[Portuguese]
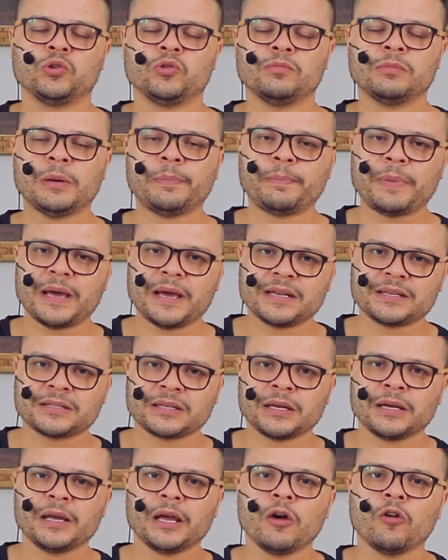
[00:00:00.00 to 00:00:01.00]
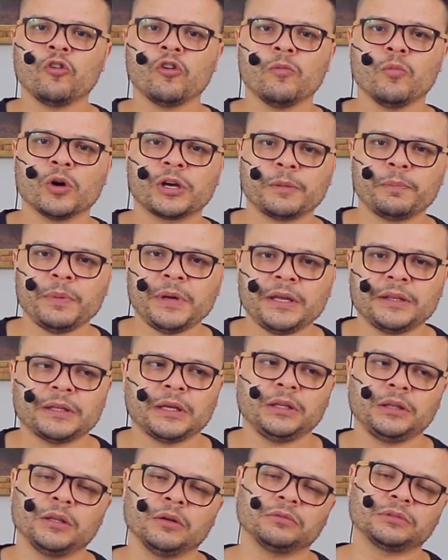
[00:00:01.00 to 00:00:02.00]
Uma peça é um robô que pinta,
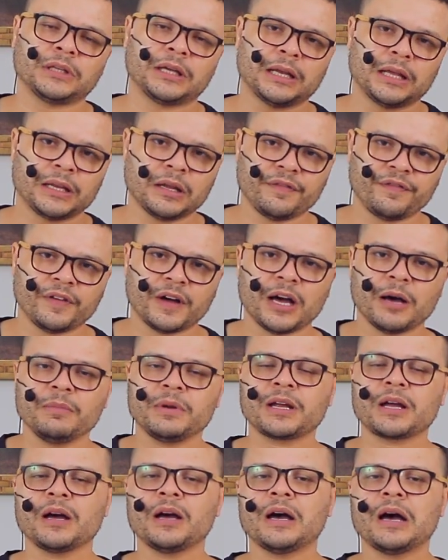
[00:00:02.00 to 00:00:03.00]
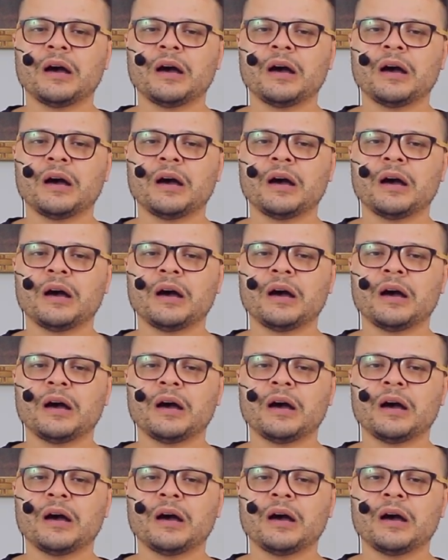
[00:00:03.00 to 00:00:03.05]
então está lá na fábrica,